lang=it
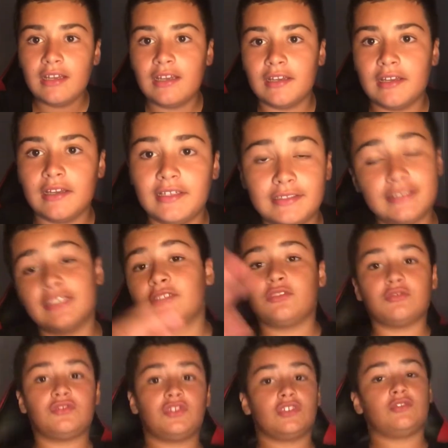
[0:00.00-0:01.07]
E
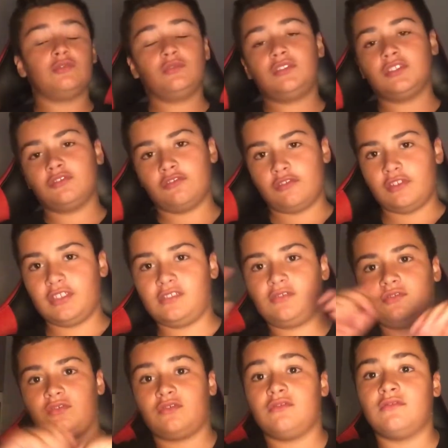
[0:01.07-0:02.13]
intanto ciao a tutti, io
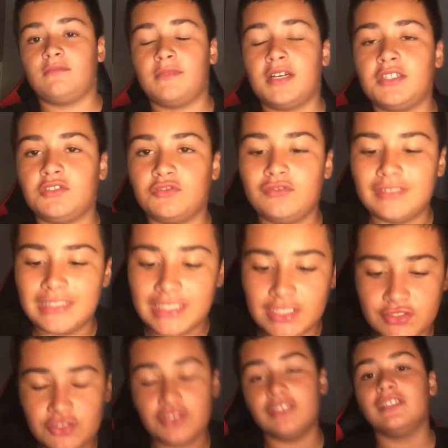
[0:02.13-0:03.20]
sono Mario
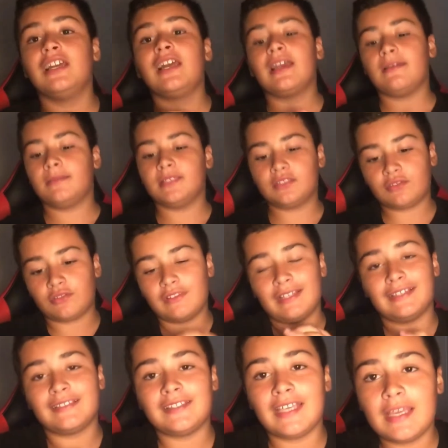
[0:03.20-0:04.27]
G10 e
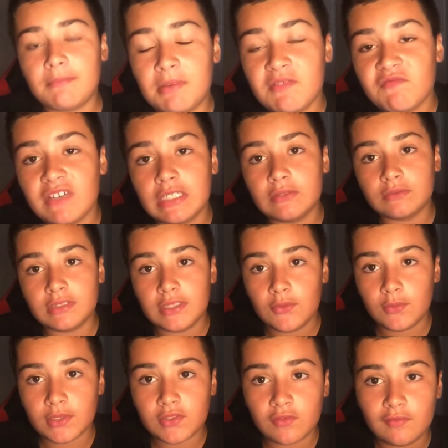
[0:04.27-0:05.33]
bentornati e benvenuti in
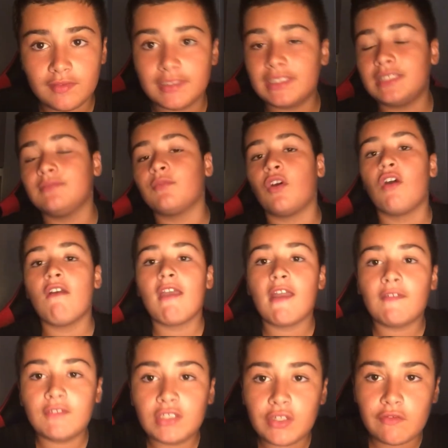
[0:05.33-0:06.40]
questo nuovissimo
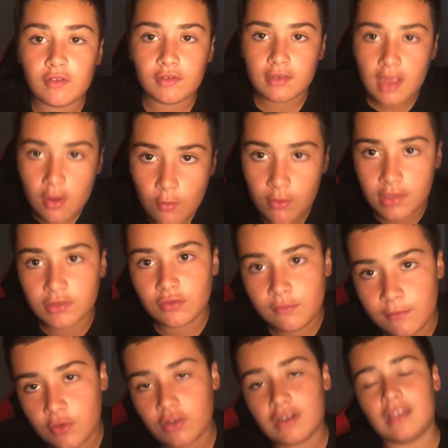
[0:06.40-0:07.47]
videoblog qua sul
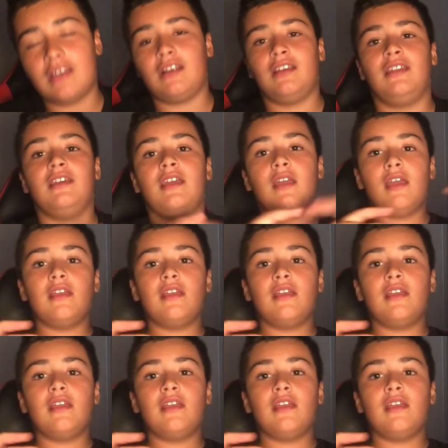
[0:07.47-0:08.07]
mio canale.